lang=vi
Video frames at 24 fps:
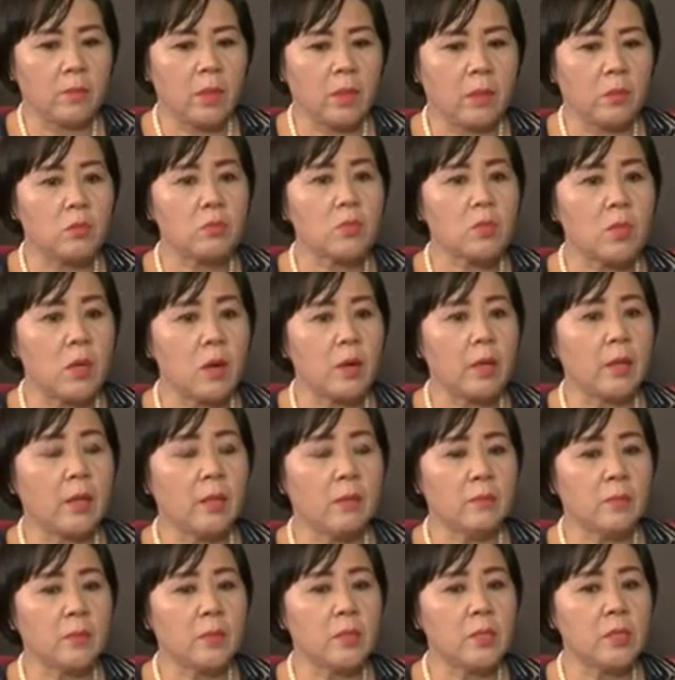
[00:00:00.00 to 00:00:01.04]
mình cũng giỏi
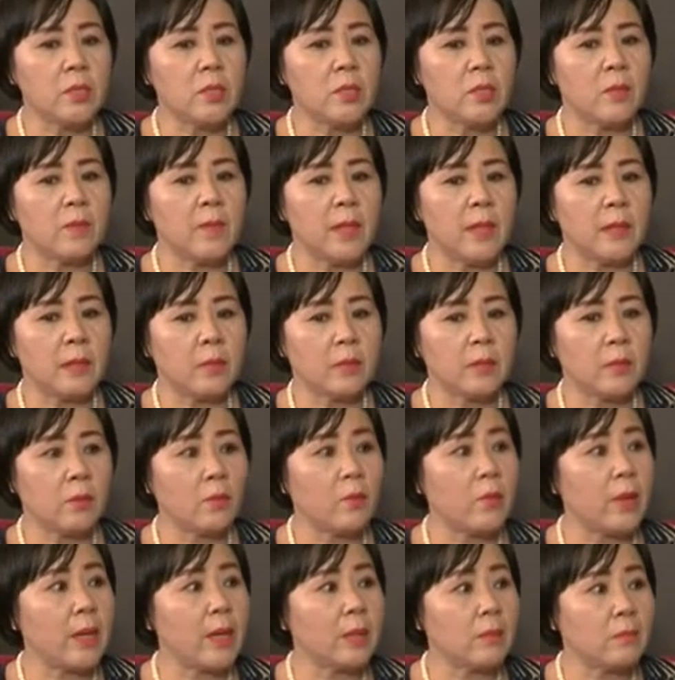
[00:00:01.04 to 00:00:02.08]
lắm rồi đi chữa bệnh nó
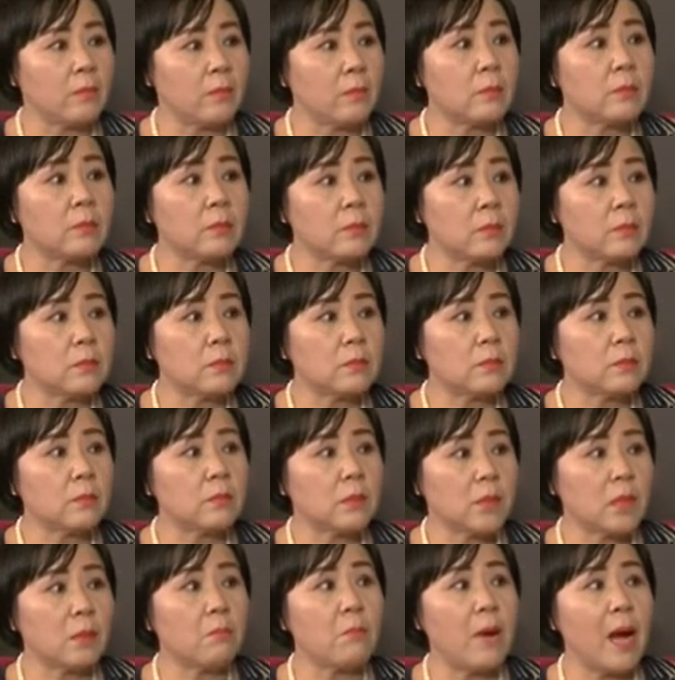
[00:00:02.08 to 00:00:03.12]
quen
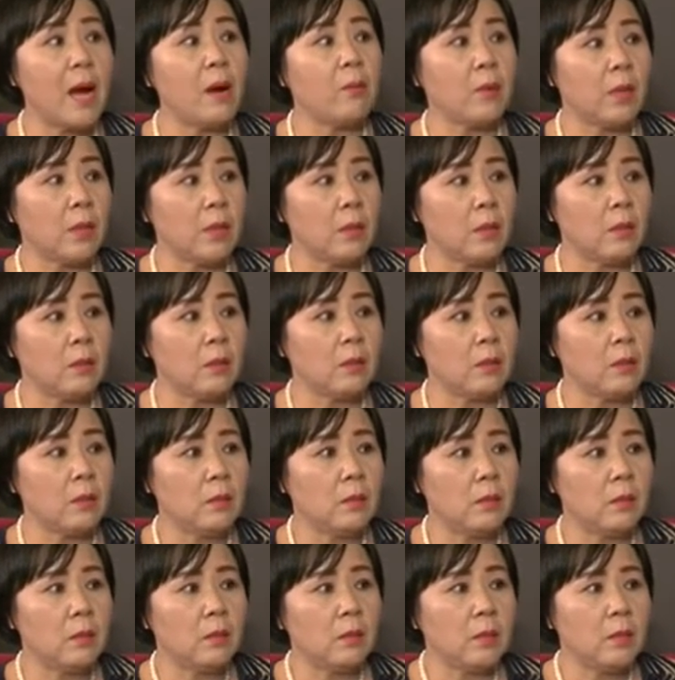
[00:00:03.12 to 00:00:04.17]
các bác ngoài đó
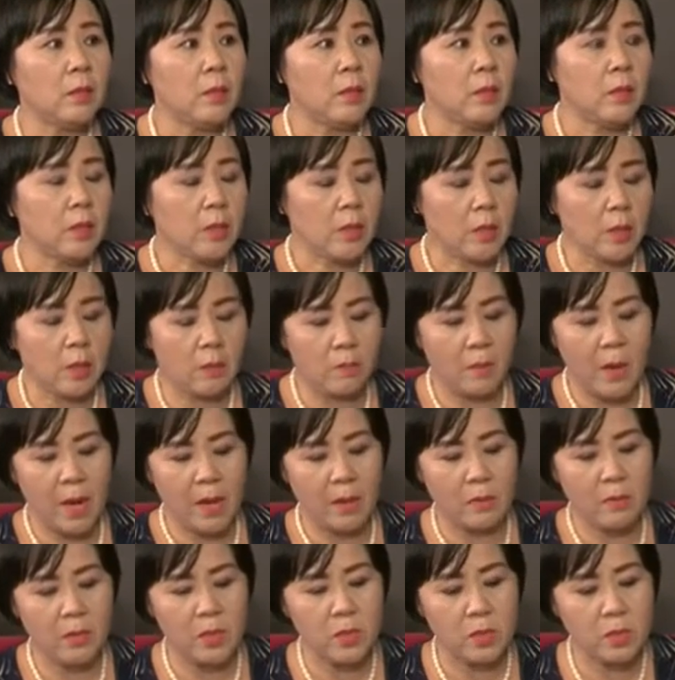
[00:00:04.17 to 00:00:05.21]
thì các
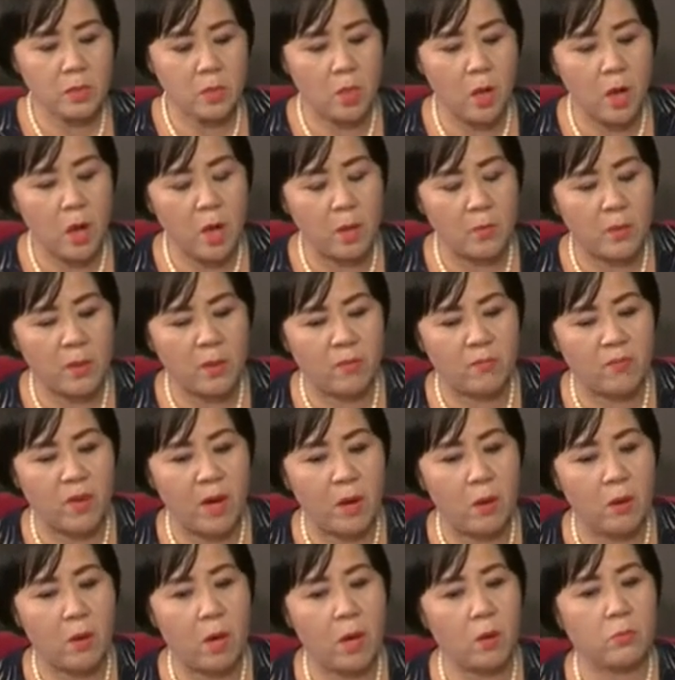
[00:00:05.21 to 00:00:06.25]
bác mới cho mình
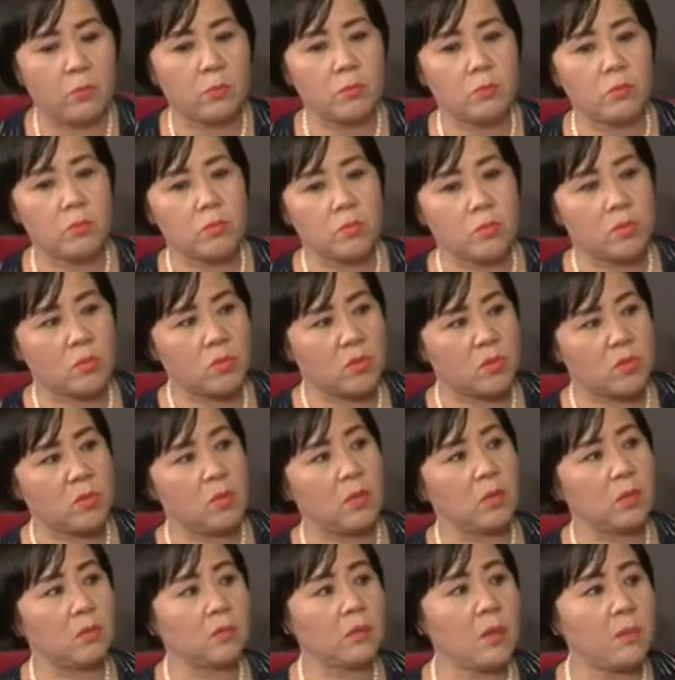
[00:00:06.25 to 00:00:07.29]
vào học
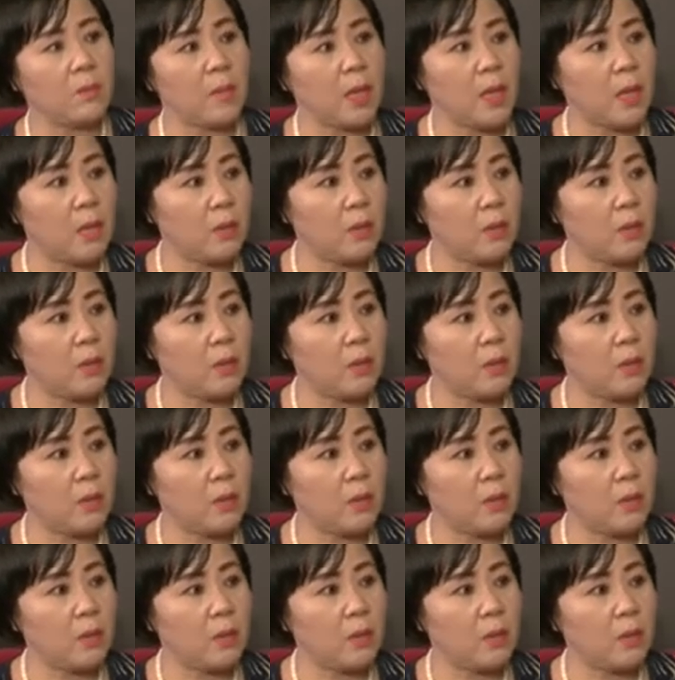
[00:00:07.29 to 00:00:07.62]
trường nắp máy